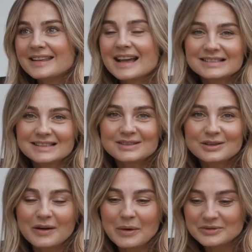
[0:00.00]
Ja
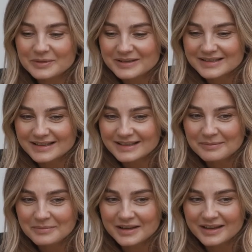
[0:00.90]
zdecydowałam się między
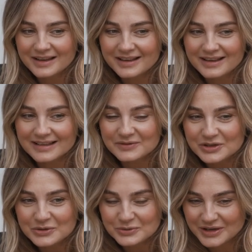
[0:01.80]
innymi e, na
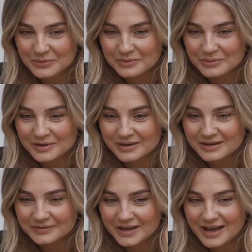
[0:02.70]
wzięcie udziału
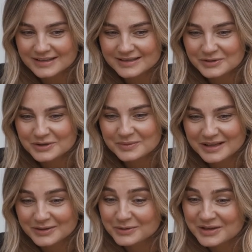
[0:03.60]
e, w tej akcji, chociażby
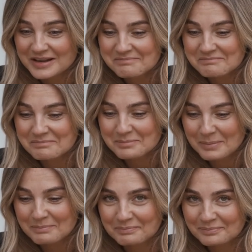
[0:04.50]
dlatego, że
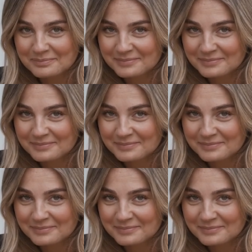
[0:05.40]
mam